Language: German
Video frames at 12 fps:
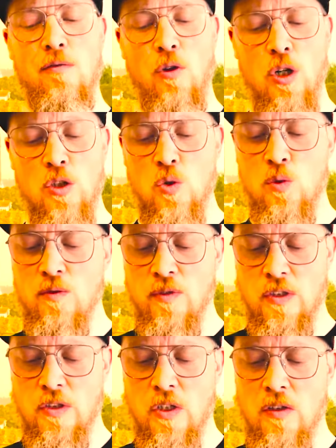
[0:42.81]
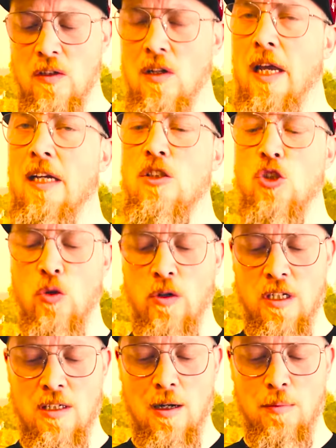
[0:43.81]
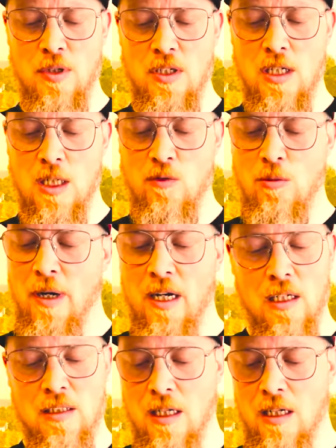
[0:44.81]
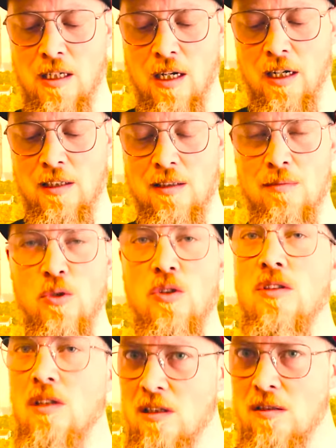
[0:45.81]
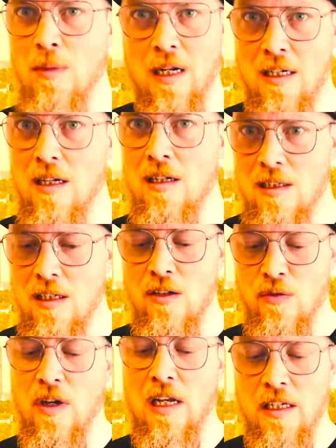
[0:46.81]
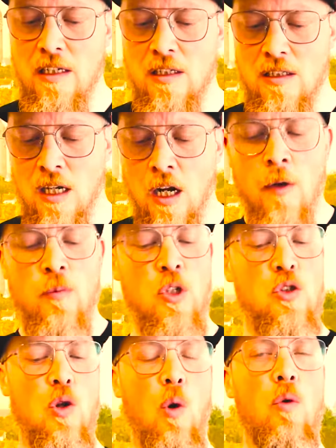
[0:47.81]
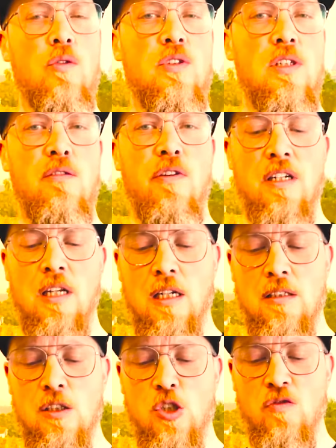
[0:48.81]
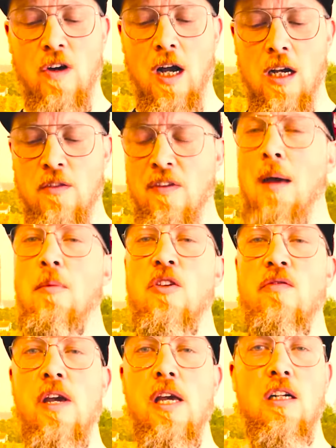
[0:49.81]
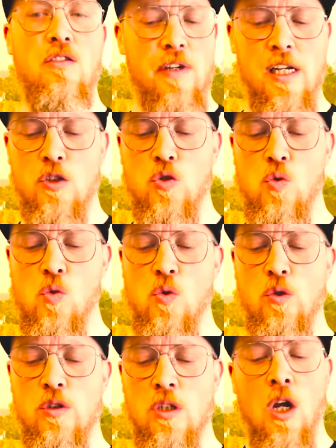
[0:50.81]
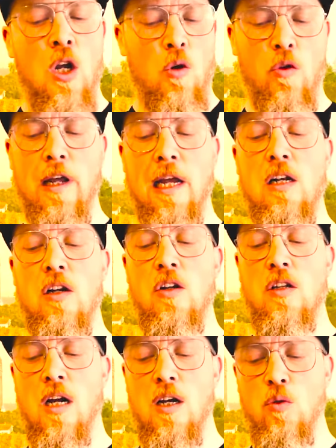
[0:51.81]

voller Zuversicht, sind längst schon etabliert, wobei das ja nicht heißen muss, dass man da nicht verliert. Die Slogans sind fantastisch vage. Wer mich wählt, wählt gut. Unendlich lange